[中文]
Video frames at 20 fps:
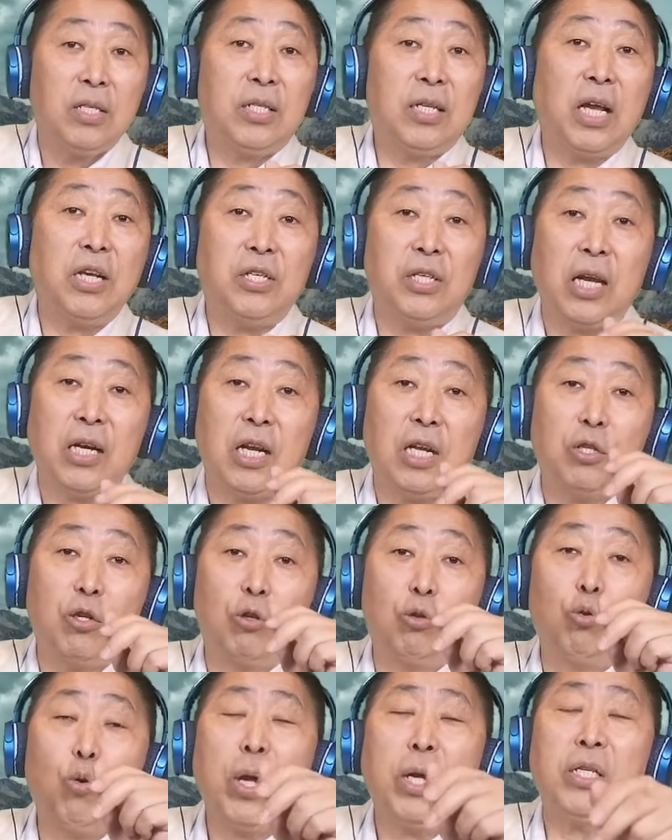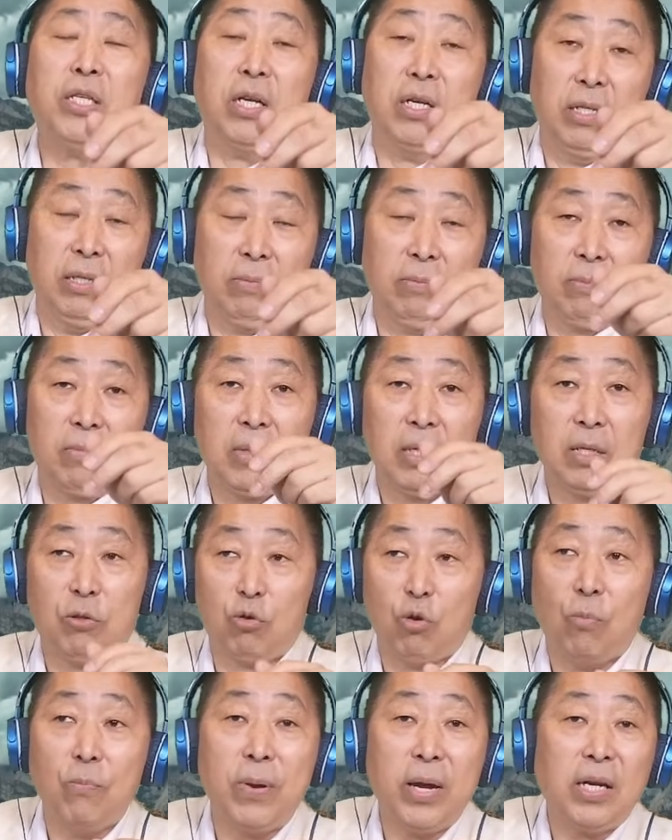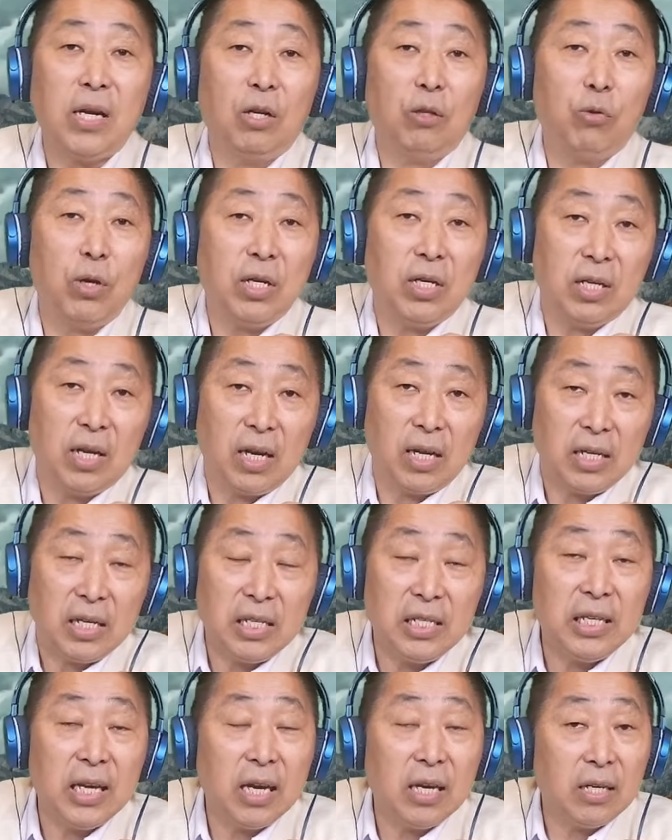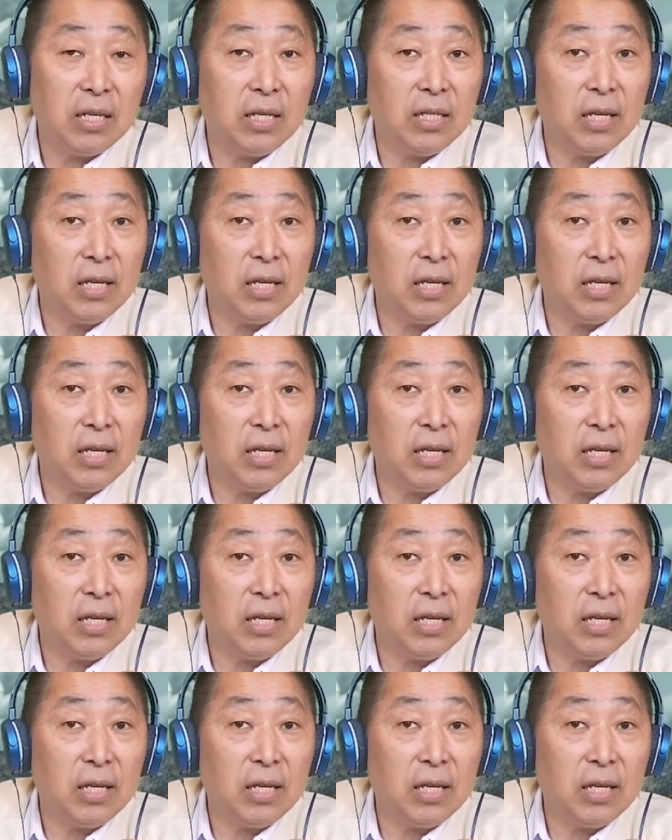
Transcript: 间接呢就对着你，准备呢对你呢一剑